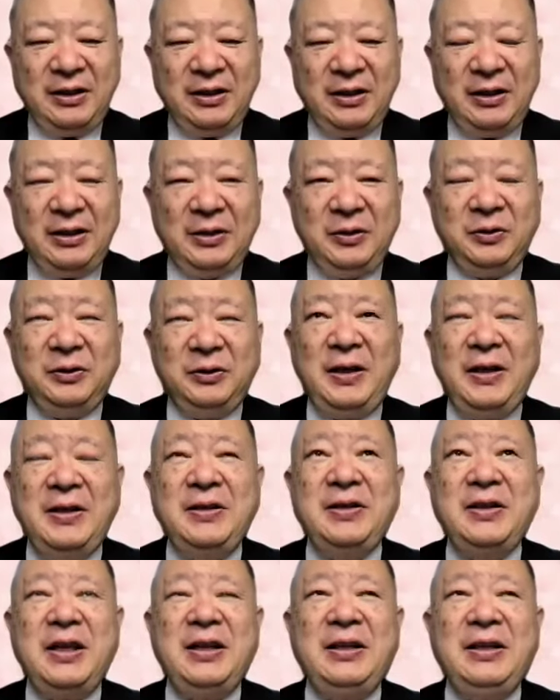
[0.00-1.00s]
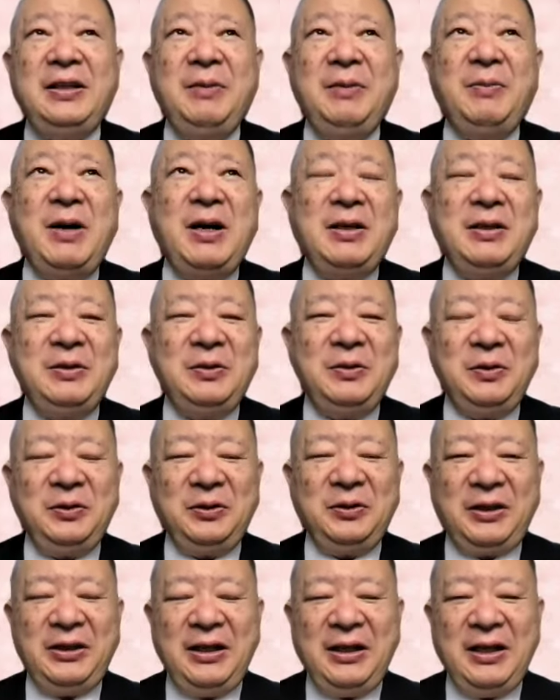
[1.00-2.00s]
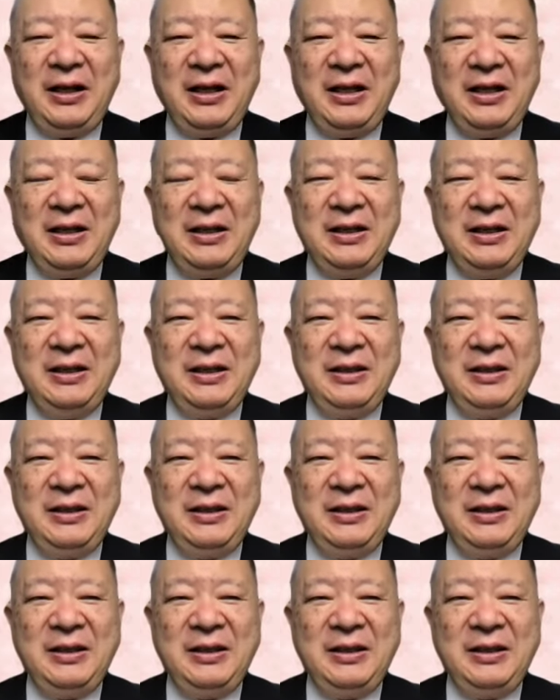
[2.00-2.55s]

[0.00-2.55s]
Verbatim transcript: あの天才って周りのこと気が